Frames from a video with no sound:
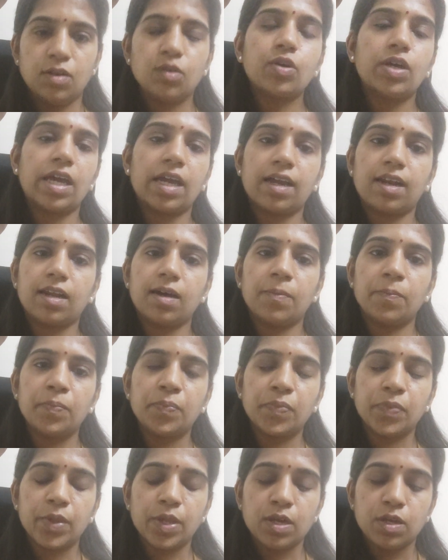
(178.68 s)
ஓகேங்களா
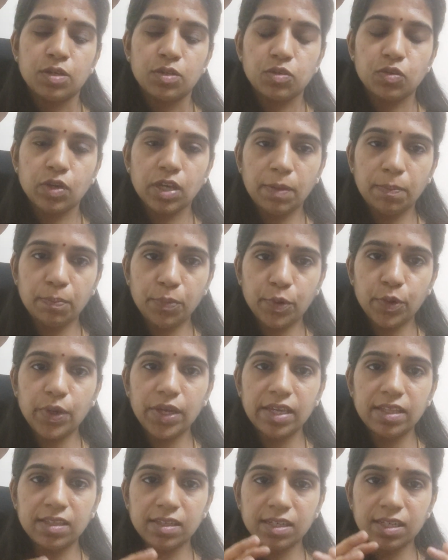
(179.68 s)
ஸோ இப்போ
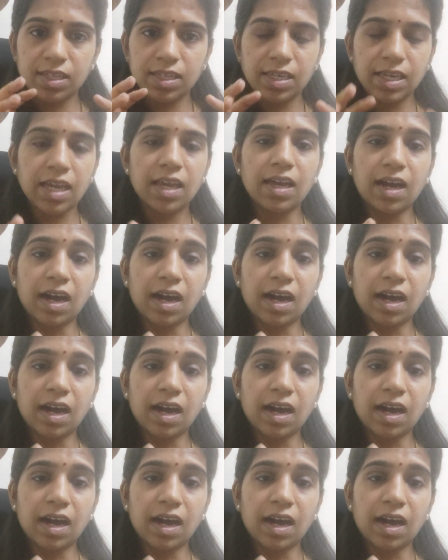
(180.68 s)
இதுக்கு ஏ